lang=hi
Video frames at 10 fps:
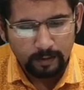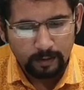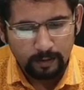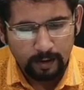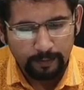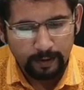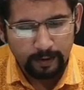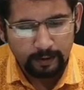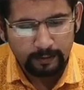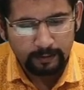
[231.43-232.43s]
या हम ये
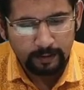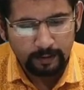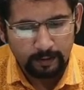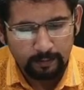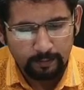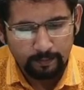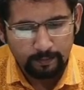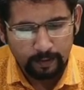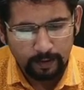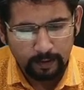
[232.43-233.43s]
कर सकते हैं कि
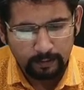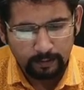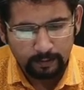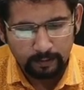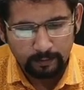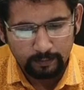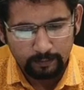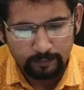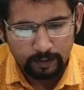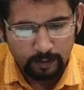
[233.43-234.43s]
एक सेकेंड
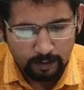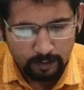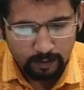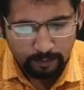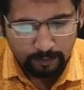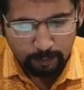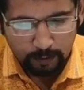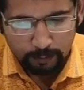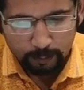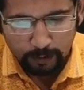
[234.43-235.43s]

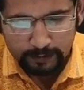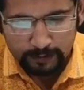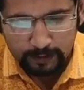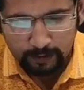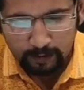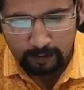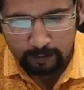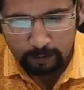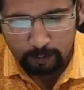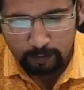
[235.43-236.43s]
थोड़ा इसको एक्सटेंड कर
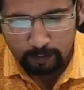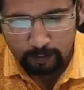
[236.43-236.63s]
लेता हूँ और